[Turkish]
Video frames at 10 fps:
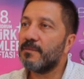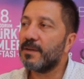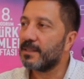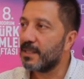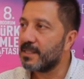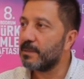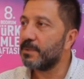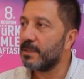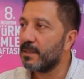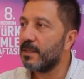fantastik
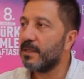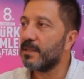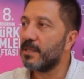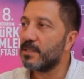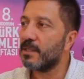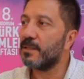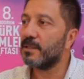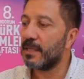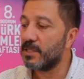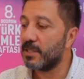bir dille gençlik
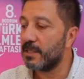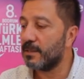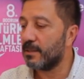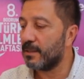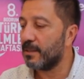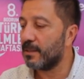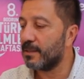gençlerin e,